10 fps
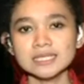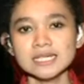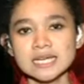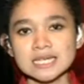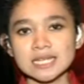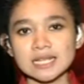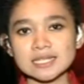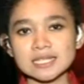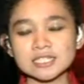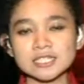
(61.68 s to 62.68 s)
tadi
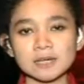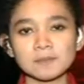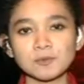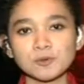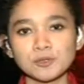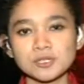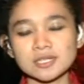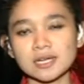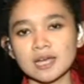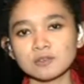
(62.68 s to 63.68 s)
dan sejak pukul
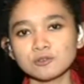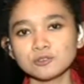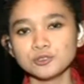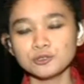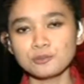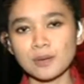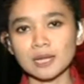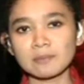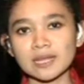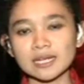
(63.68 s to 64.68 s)
setengah tujuh
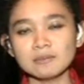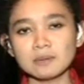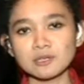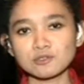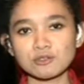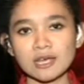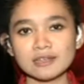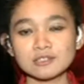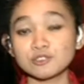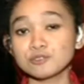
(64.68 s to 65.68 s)
malam tadi memang
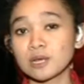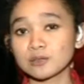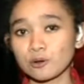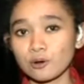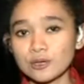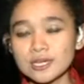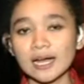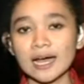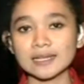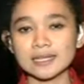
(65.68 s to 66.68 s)
sudah ada sejumlah tokoh
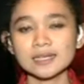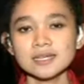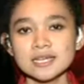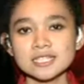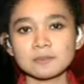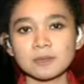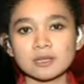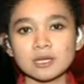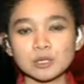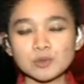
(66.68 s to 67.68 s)
yang hadir
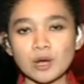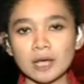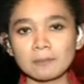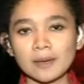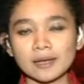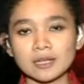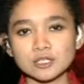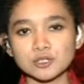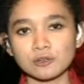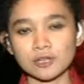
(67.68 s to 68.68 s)
seperti Ketua
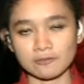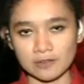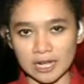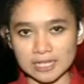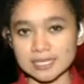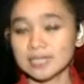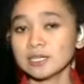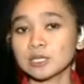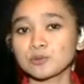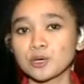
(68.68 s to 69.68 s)
MPR Zulkifli
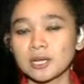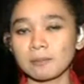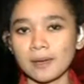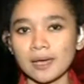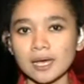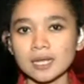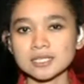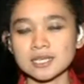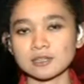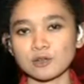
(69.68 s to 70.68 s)
Hasan, Ketua DPR
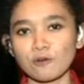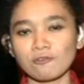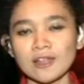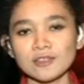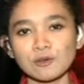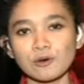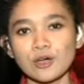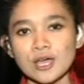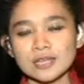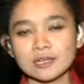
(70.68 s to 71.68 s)
Setia
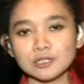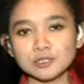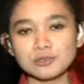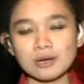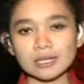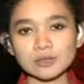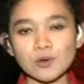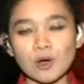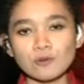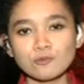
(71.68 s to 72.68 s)
Novanto, dan juga
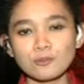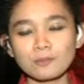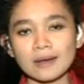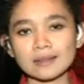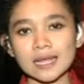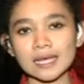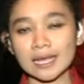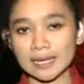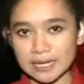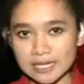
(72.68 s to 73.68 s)
Ketua Umum Partai
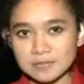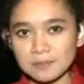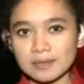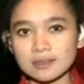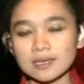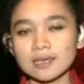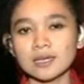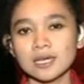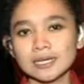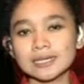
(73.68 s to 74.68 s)
lainnya
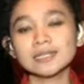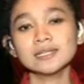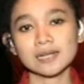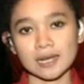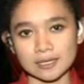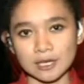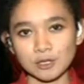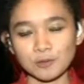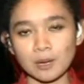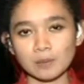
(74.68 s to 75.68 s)
seperti Gerindra
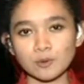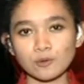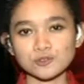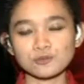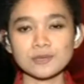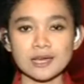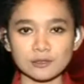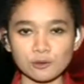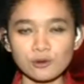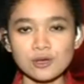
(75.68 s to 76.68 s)
yaitu Prabowo
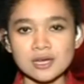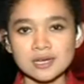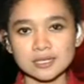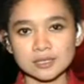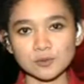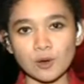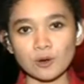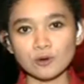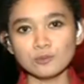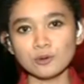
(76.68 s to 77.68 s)
Subianto,
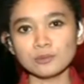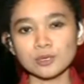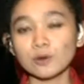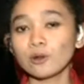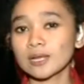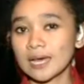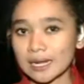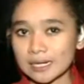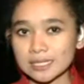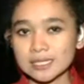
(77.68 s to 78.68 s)
Ketua Umum
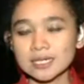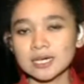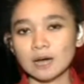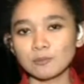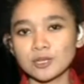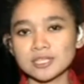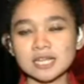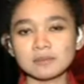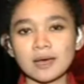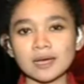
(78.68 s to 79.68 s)
Golkar Abu
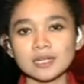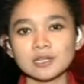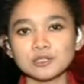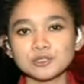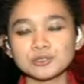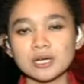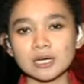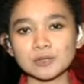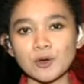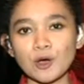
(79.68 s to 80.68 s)
Rizal Bakri dan juga
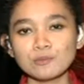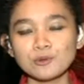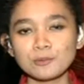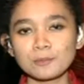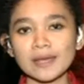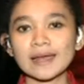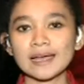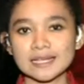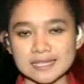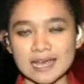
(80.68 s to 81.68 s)
Ketua Umum
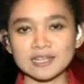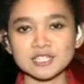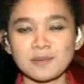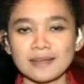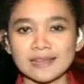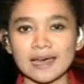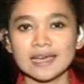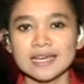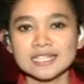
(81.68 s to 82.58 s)
PKS Anies Mata.